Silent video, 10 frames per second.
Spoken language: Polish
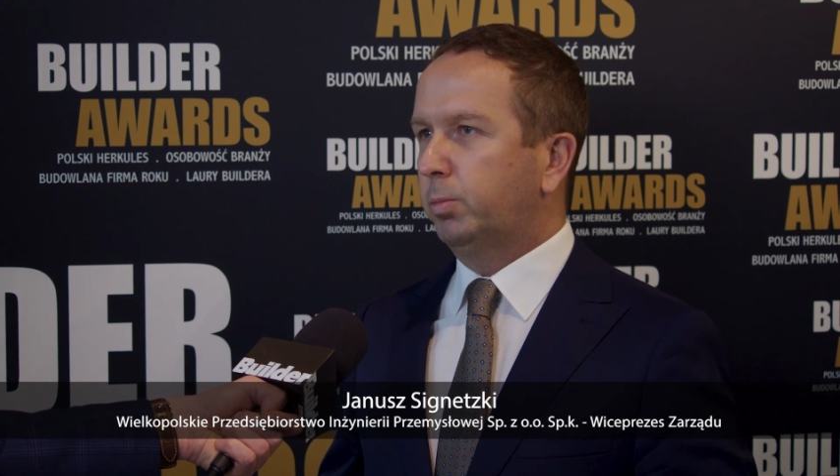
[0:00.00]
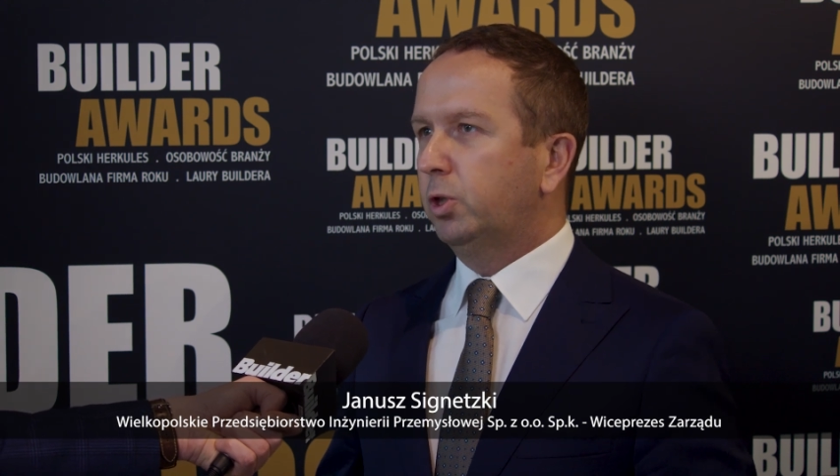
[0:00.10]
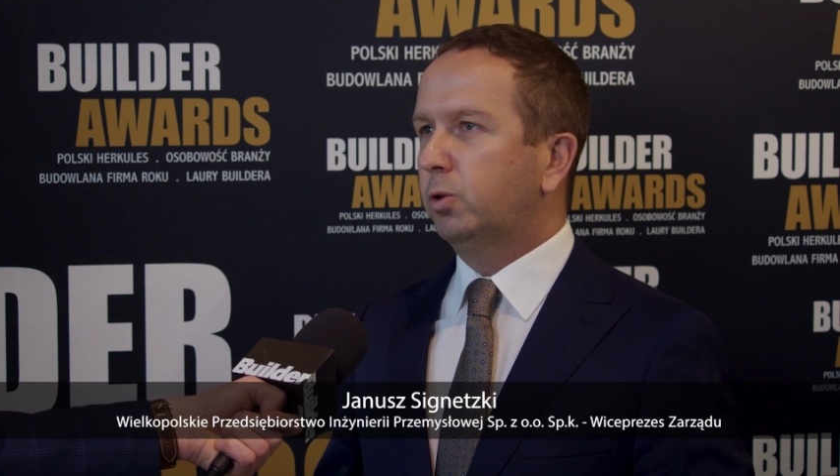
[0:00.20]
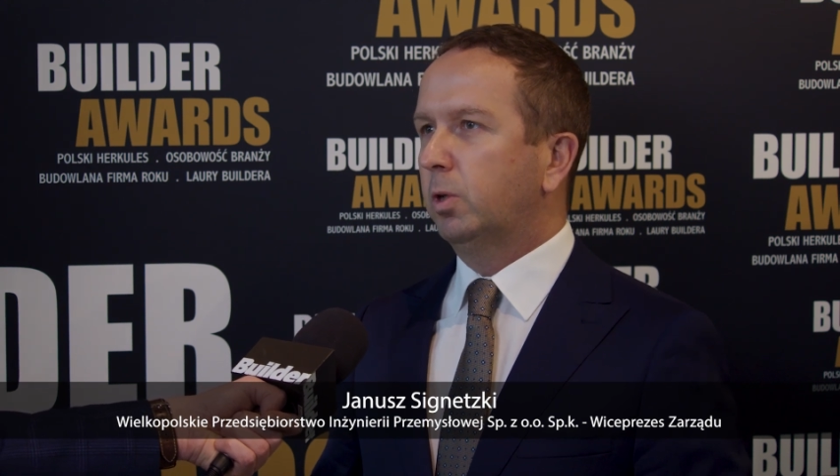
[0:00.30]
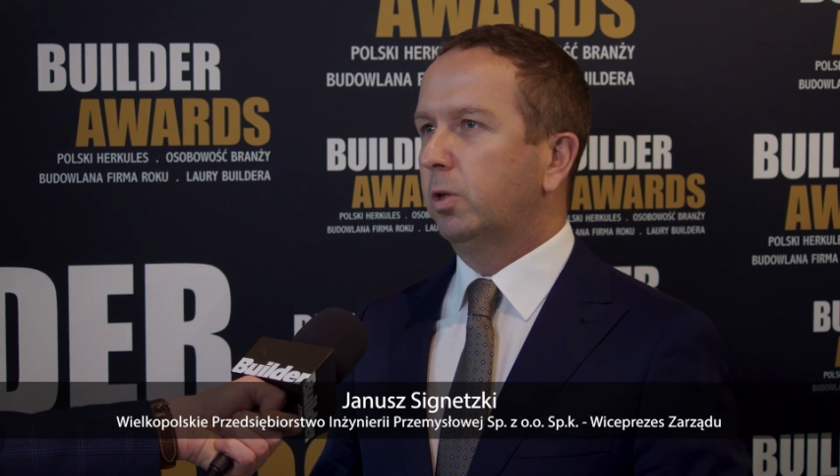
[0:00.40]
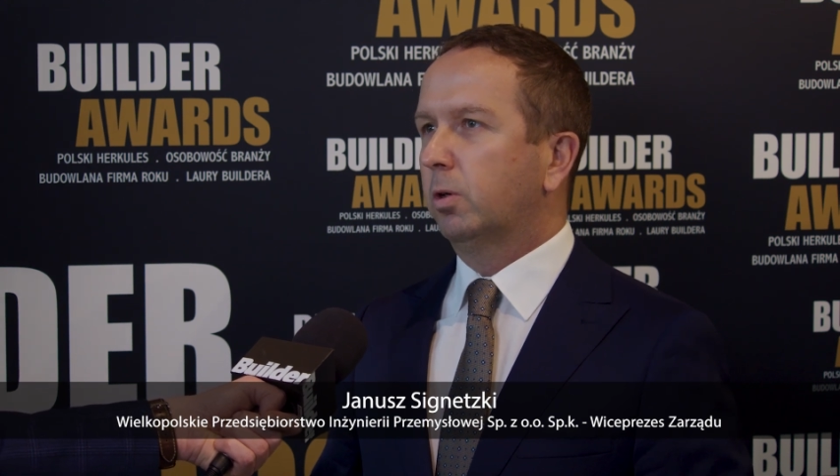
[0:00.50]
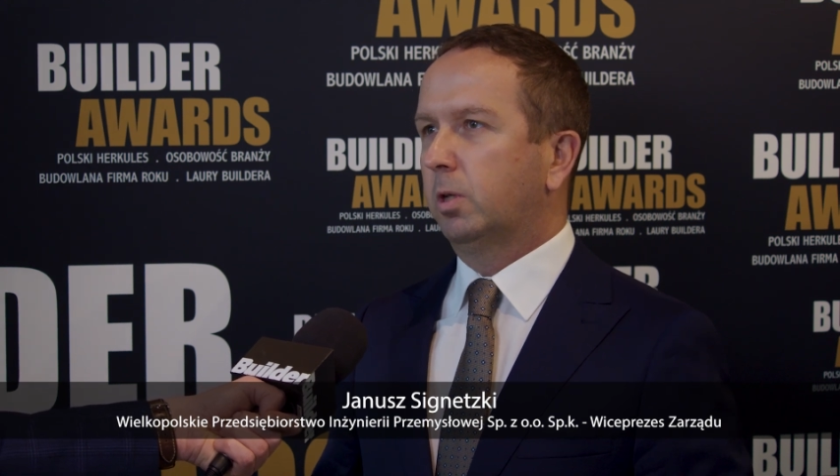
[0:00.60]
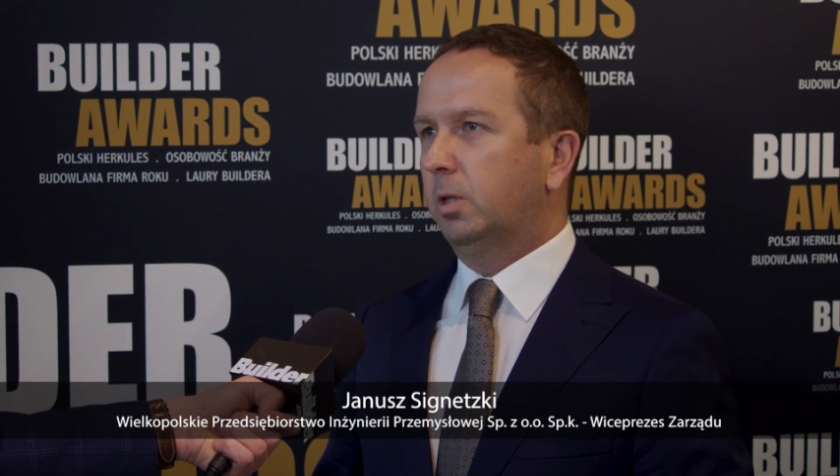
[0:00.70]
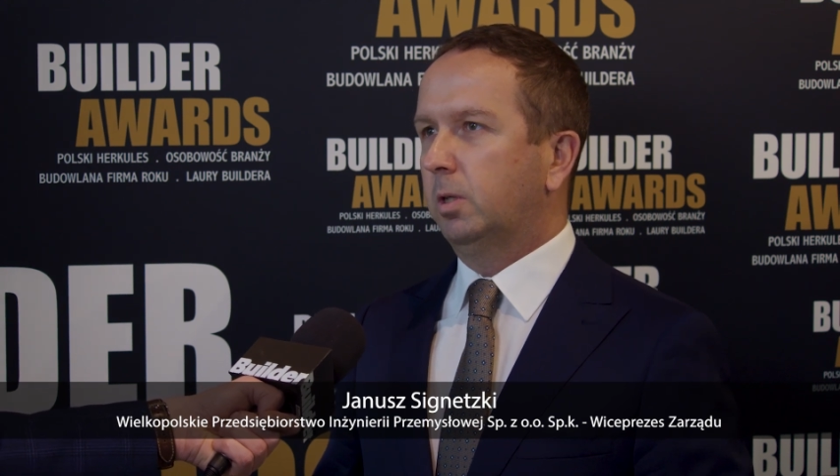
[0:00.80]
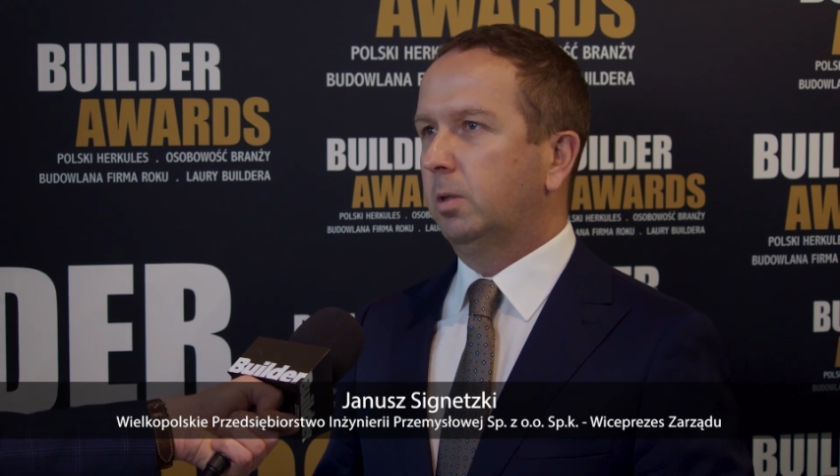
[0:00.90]
Przyszły
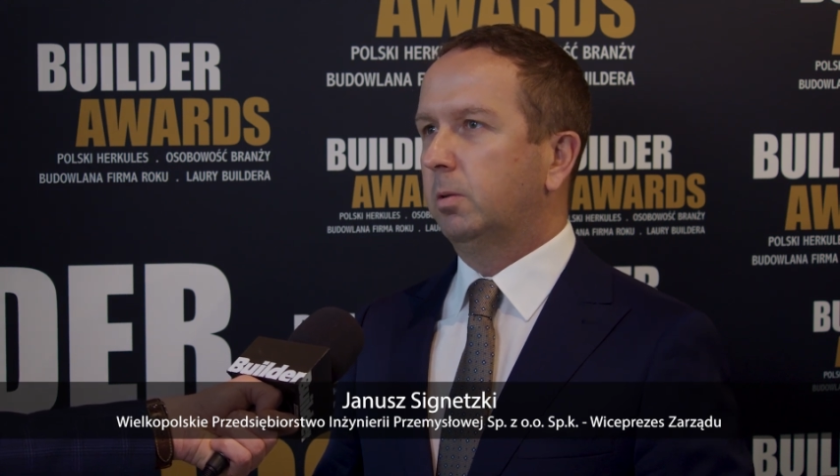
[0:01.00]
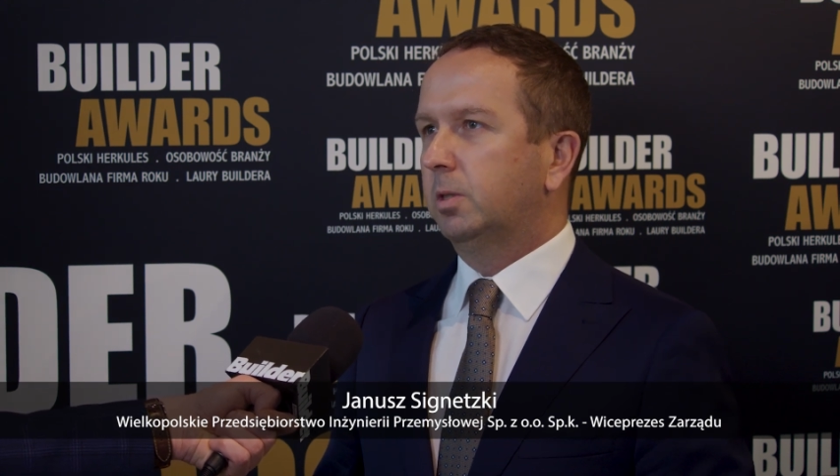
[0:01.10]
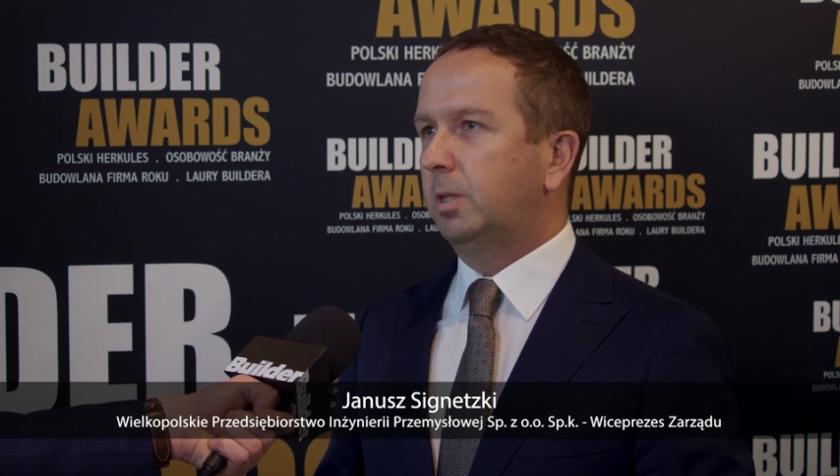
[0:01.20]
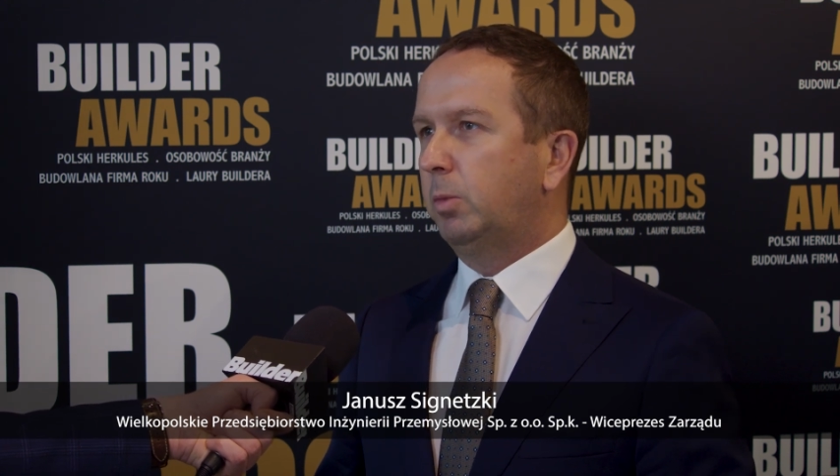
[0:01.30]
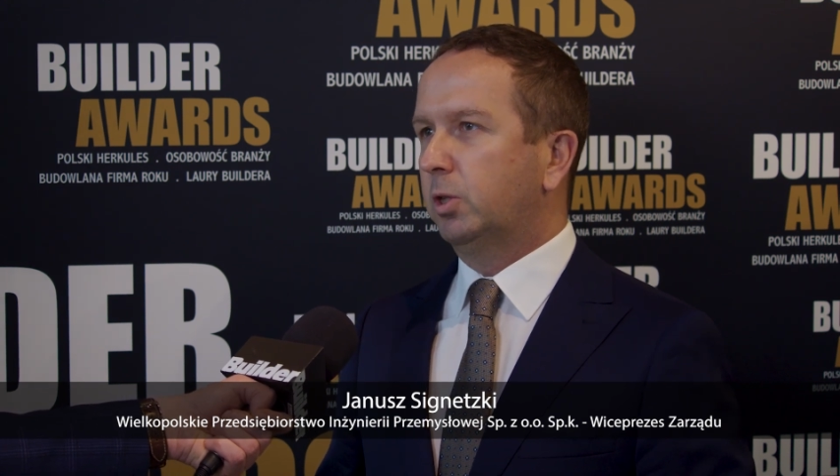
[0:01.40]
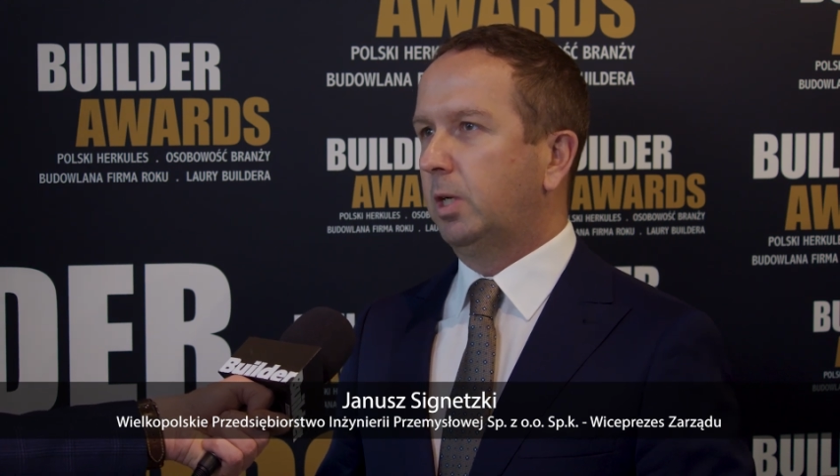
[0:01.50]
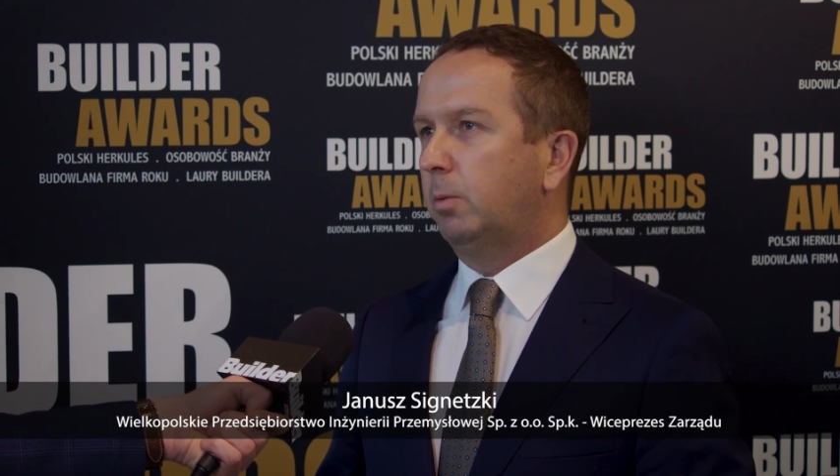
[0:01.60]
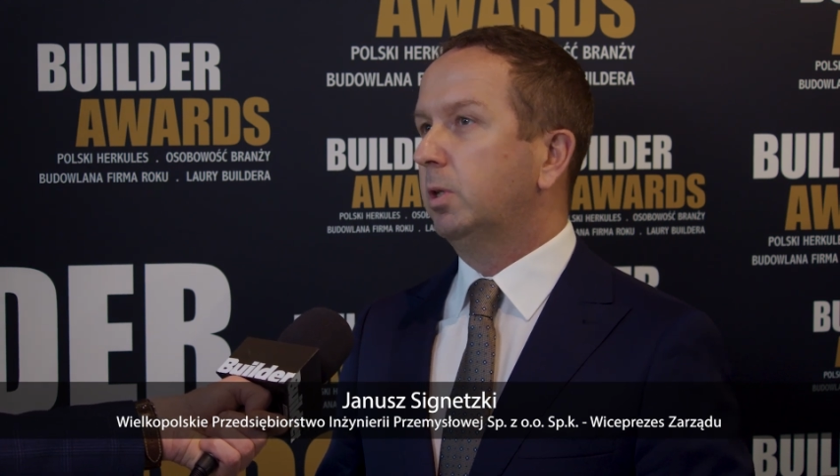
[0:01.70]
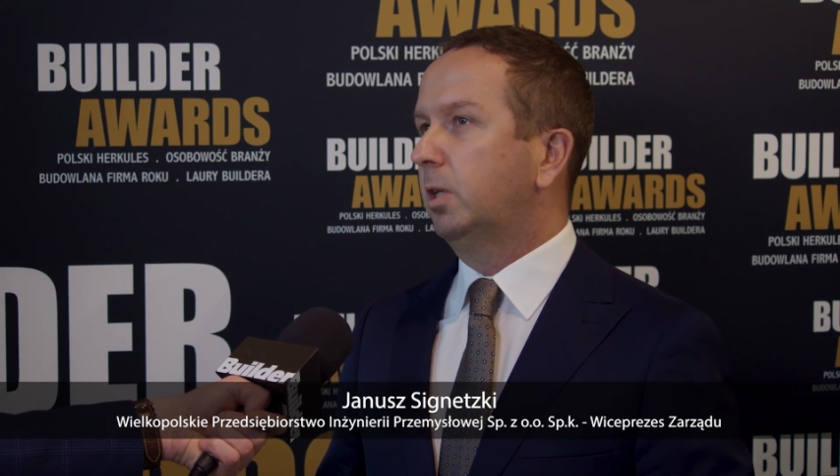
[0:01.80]
rok zamierzamy